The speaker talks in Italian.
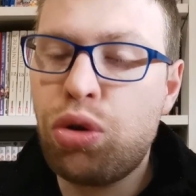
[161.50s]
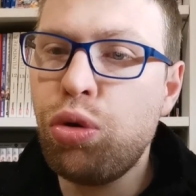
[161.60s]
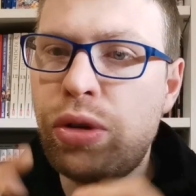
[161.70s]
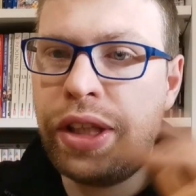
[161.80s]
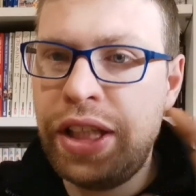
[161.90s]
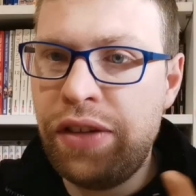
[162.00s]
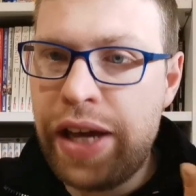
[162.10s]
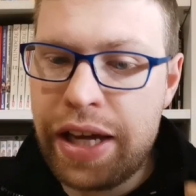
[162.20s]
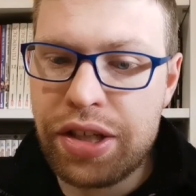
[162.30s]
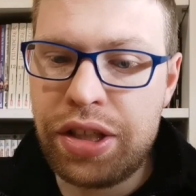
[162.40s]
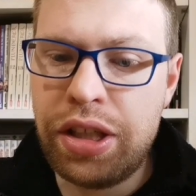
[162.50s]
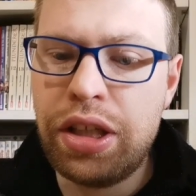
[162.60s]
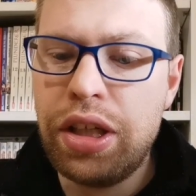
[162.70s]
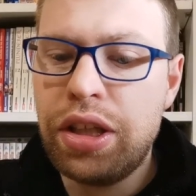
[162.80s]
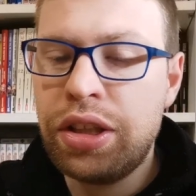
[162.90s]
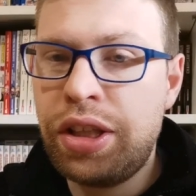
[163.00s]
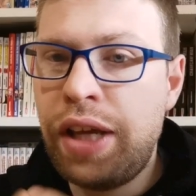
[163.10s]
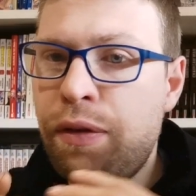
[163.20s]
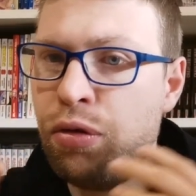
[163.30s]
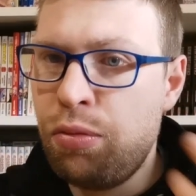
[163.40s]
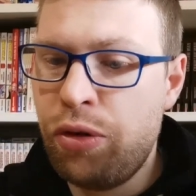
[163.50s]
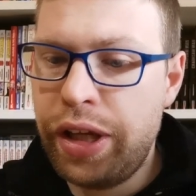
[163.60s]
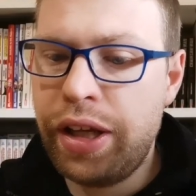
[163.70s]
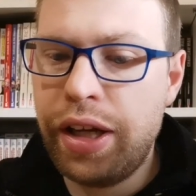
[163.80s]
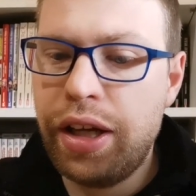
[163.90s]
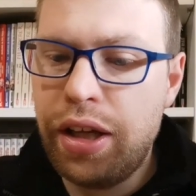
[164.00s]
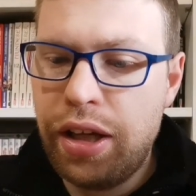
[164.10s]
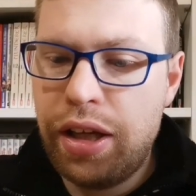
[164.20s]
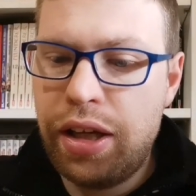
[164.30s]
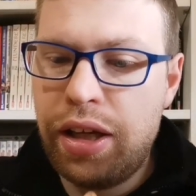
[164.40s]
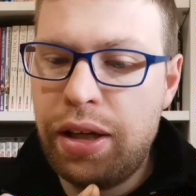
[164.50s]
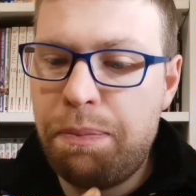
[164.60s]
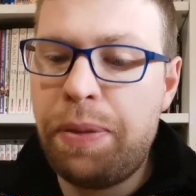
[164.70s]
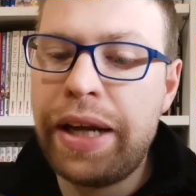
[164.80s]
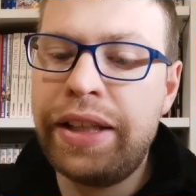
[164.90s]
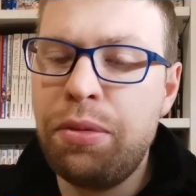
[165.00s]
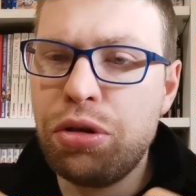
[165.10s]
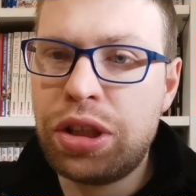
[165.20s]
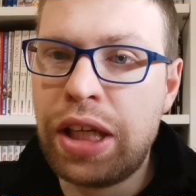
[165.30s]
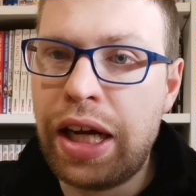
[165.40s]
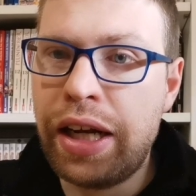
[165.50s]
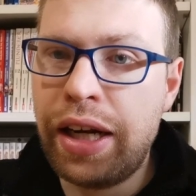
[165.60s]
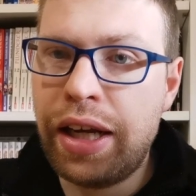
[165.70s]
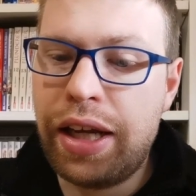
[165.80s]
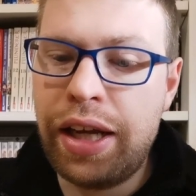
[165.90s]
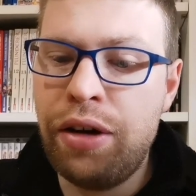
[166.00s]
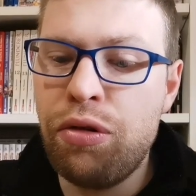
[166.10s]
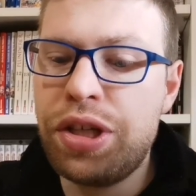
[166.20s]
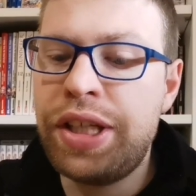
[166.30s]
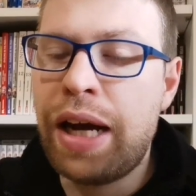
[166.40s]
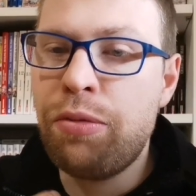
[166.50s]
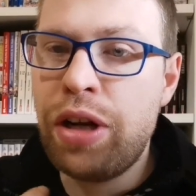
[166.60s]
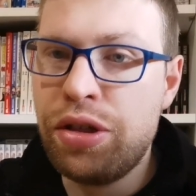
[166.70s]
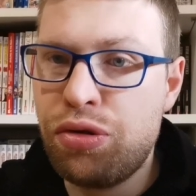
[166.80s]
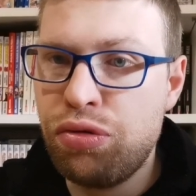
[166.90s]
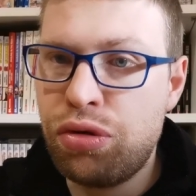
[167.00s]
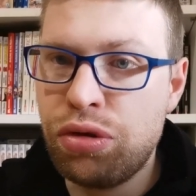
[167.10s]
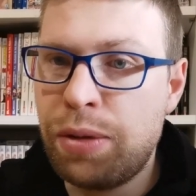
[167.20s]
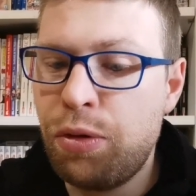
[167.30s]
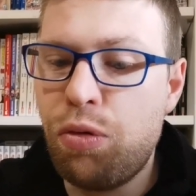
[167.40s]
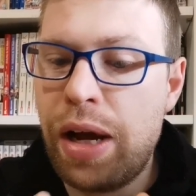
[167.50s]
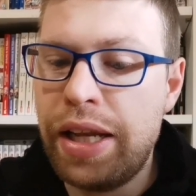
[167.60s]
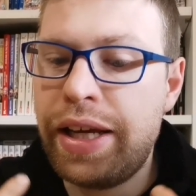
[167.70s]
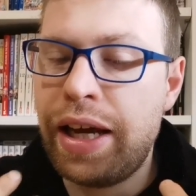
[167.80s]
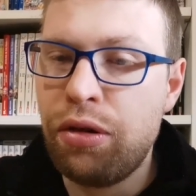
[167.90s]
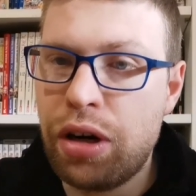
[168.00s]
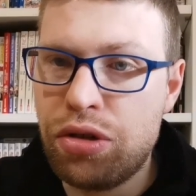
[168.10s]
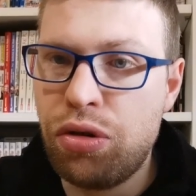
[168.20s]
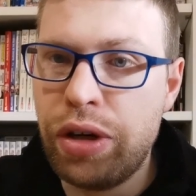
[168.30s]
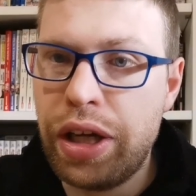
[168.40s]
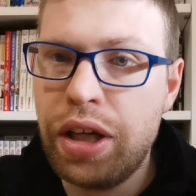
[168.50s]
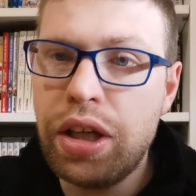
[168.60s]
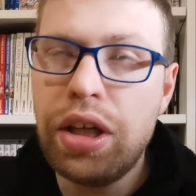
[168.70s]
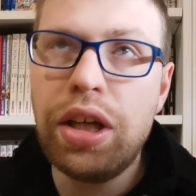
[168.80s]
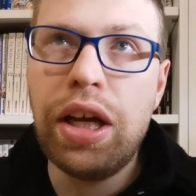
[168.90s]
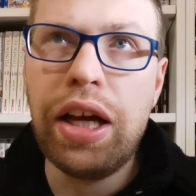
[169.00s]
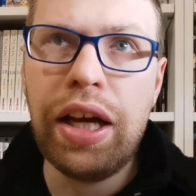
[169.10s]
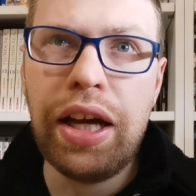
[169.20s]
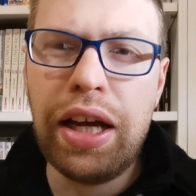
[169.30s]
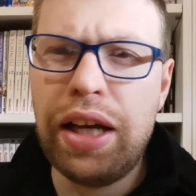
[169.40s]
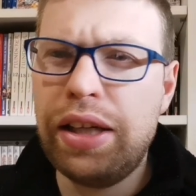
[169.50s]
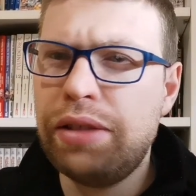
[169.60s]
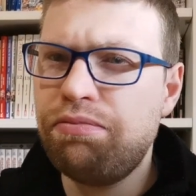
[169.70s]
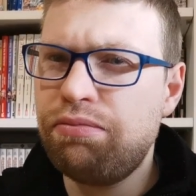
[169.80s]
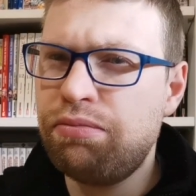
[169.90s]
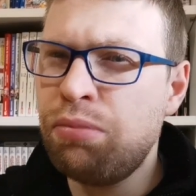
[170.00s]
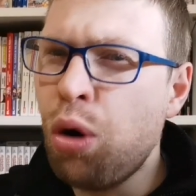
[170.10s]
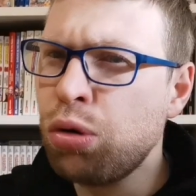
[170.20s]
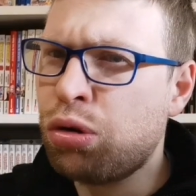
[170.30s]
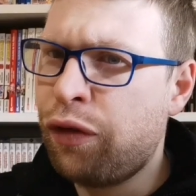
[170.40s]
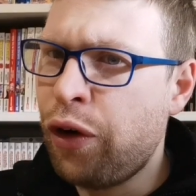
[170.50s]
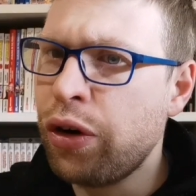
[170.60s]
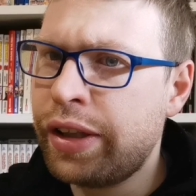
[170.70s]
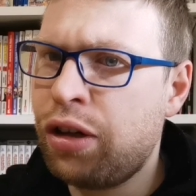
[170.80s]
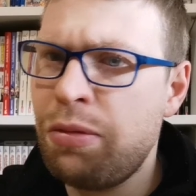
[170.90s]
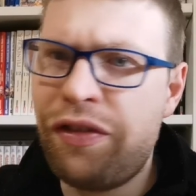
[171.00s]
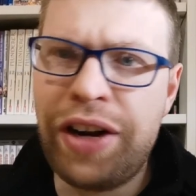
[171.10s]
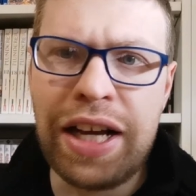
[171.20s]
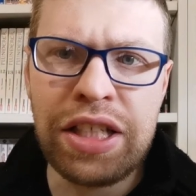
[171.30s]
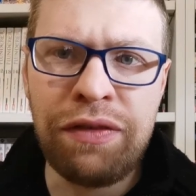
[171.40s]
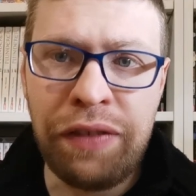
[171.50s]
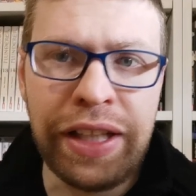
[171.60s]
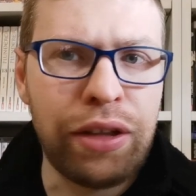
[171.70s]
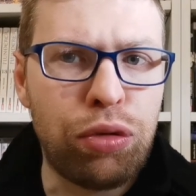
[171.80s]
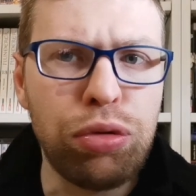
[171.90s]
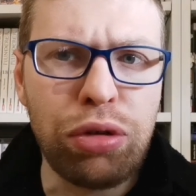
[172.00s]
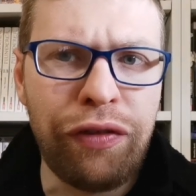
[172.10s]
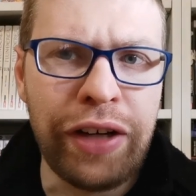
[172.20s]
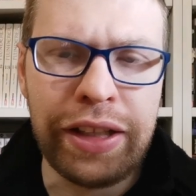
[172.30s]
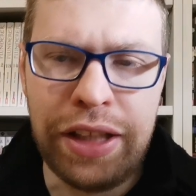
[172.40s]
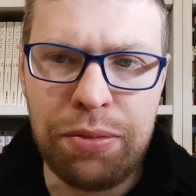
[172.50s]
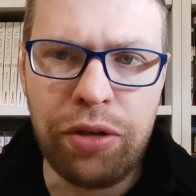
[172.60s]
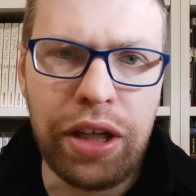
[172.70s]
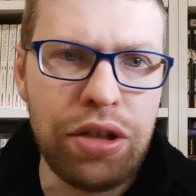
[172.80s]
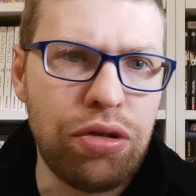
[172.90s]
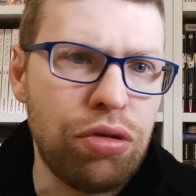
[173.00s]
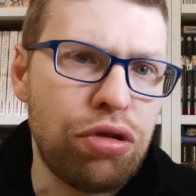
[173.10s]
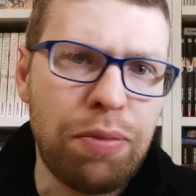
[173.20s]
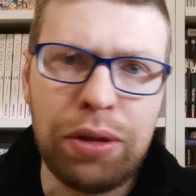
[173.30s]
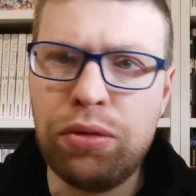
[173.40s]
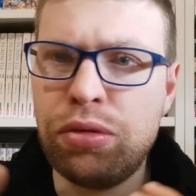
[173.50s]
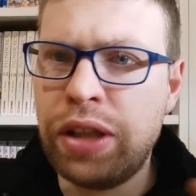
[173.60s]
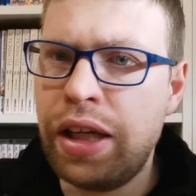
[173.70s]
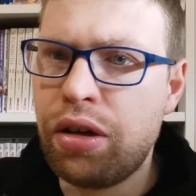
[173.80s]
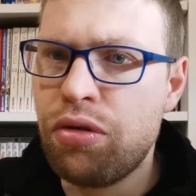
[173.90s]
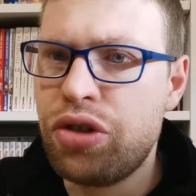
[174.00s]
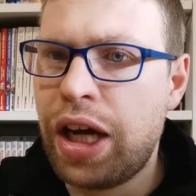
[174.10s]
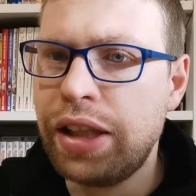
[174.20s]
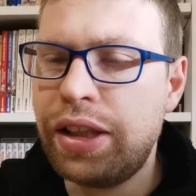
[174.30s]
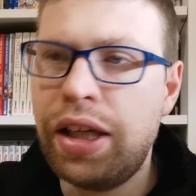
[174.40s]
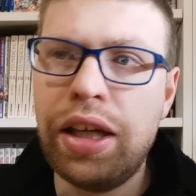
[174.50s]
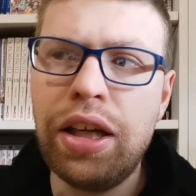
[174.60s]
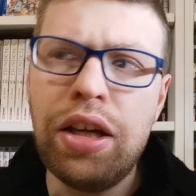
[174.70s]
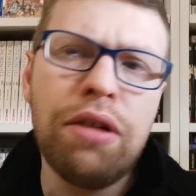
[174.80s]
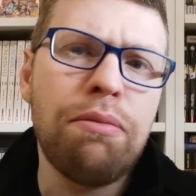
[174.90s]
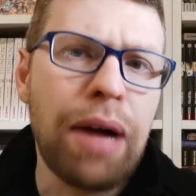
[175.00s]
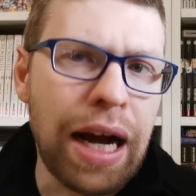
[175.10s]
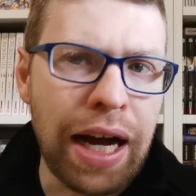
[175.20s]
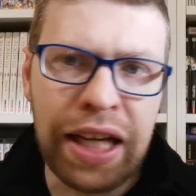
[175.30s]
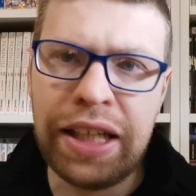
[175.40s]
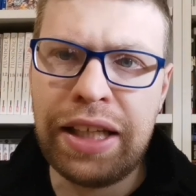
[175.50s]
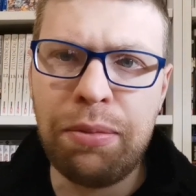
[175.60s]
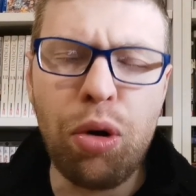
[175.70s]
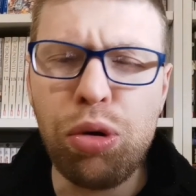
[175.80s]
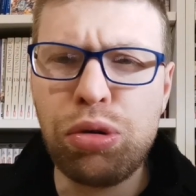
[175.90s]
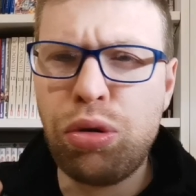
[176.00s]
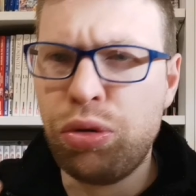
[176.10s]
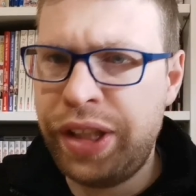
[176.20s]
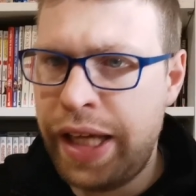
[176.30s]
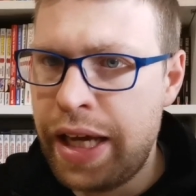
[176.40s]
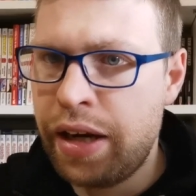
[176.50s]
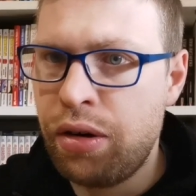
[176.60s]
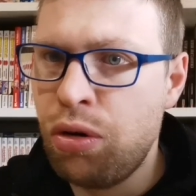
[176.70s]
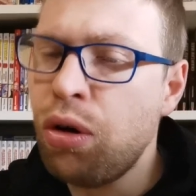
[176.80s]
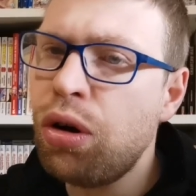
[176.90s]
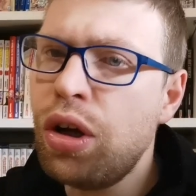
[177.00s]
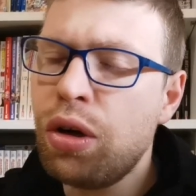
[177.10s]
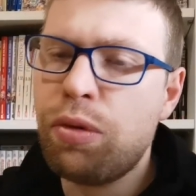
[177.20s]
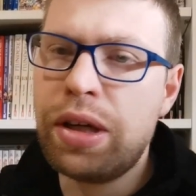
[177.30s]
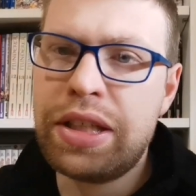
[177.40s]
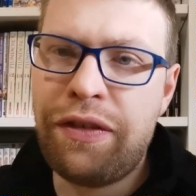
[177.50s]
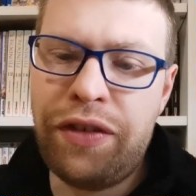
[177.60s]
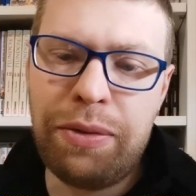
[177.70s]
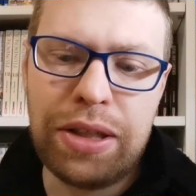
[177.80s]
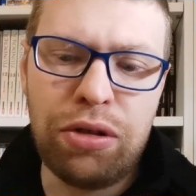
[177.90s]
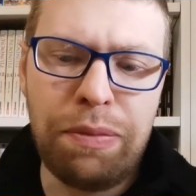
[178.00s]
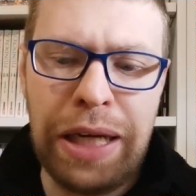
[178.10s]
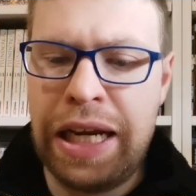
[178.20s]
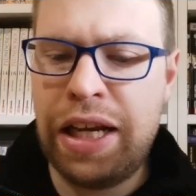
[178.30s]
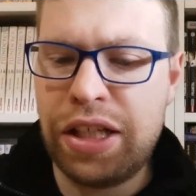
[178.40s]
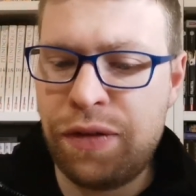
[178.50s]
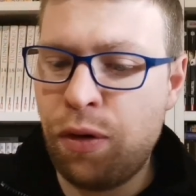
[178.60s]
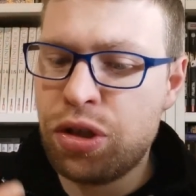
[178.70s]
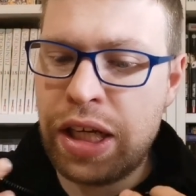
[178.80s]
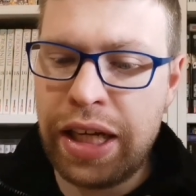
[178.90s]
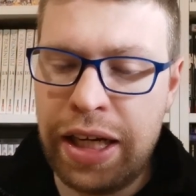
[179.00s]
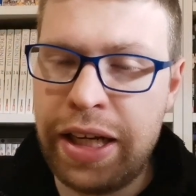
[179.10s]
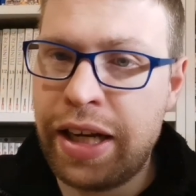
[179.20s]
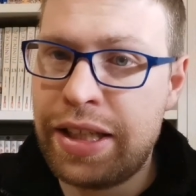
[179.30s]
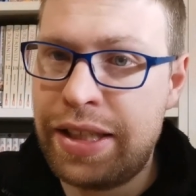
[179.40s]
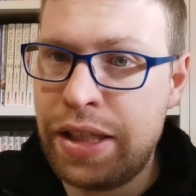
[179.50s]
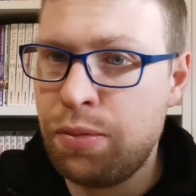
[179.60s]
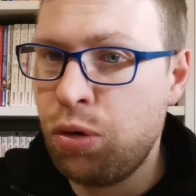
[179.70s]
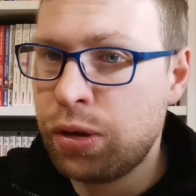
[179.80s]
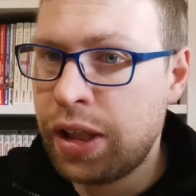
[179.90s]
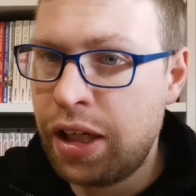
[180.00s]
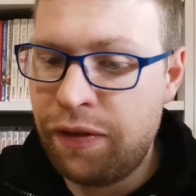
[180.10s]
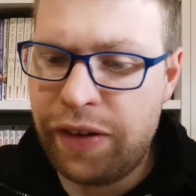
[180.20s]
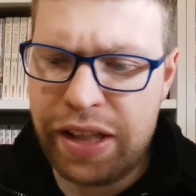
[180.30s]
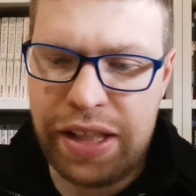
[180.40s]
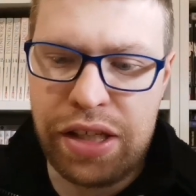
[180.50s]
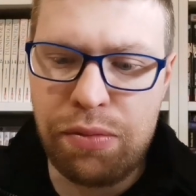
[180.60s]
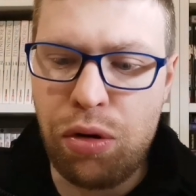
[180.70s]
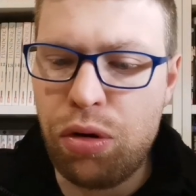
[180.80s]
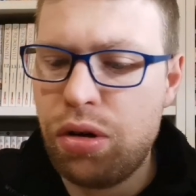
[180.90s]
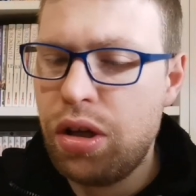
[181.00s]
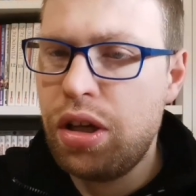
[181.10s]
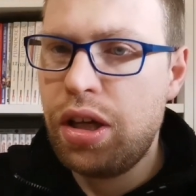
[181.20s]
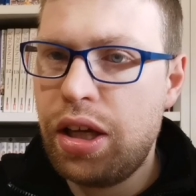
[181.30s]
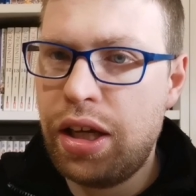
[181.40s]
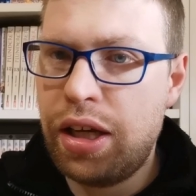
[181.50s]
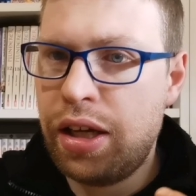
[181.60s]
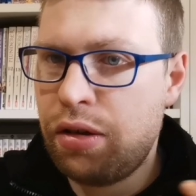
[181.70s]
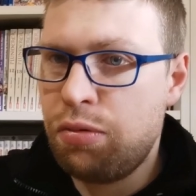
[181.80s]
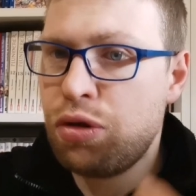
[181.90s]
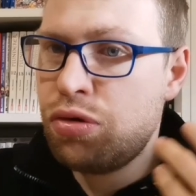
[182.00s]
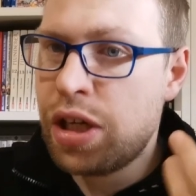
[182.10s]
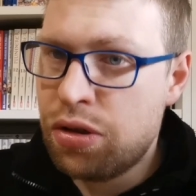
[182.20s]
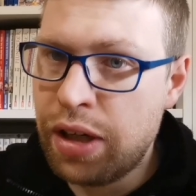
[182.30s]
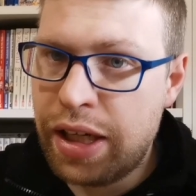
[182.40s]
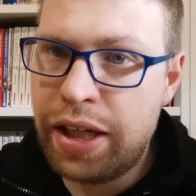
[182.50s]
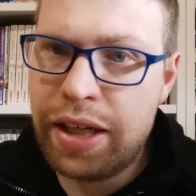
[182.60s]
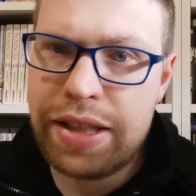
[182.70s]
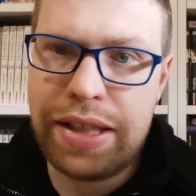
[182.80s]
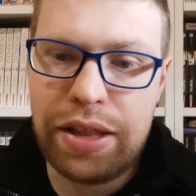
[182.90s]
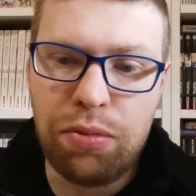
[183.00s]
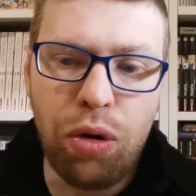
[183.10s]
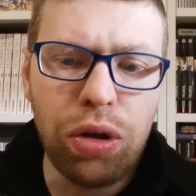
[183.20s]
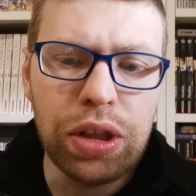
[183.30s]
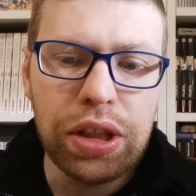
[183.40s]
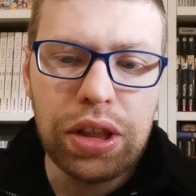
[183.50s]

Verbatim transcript: tutti i diversi devono morire eh, per dimostrare che noi siamo nel giusto, siamo quelli che hanno ragione eh, molto forte come frase, fa vedere tutto il fanatismo religioso, soprattutto nelle crociate, ma anche molto odierno questa affermazione perché sfocia anche nel razzismo oltre che nel fanatismo, eh, come è successo anche nel nazismo.